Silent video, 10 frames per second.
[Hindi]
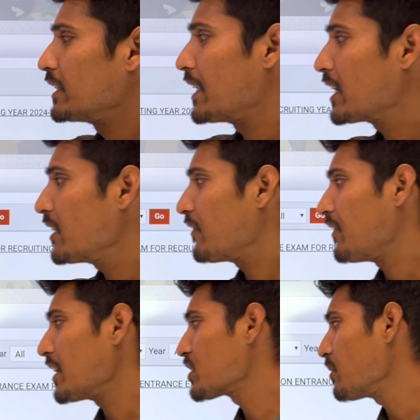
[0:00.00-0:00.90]
यानी कि
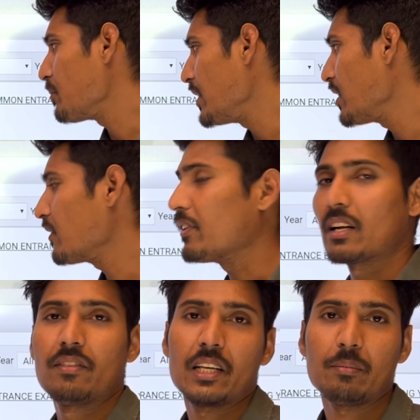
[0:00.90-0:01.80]
फर्स्ट वीक
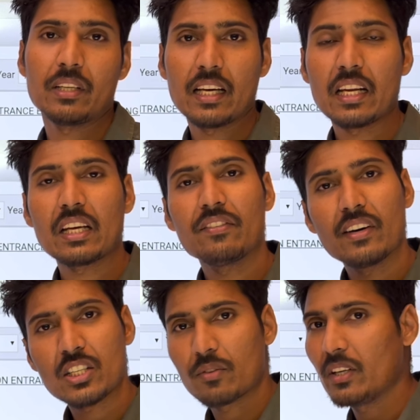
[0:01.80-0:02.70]
फरवरी में यानी कि
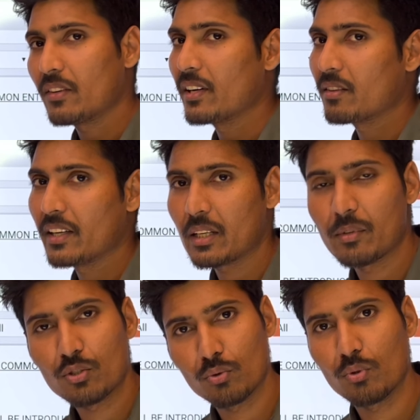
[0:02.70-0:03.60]
फर्स्ट वीक फरवरी
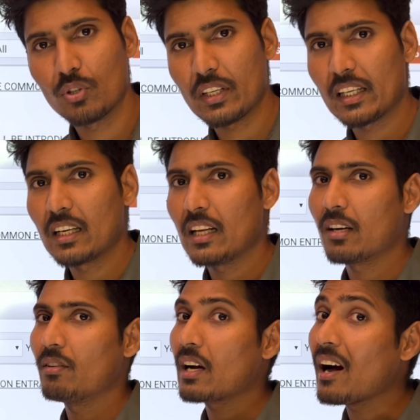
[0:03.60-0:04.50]
में शुरू हो जाएंगे
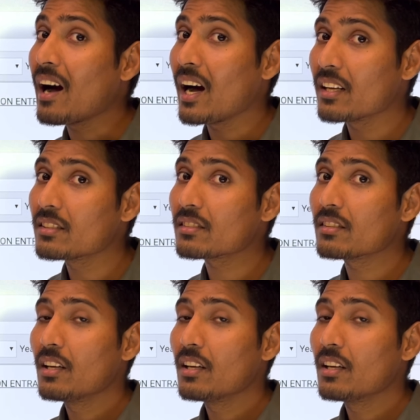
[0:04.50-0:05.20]
लगभग आज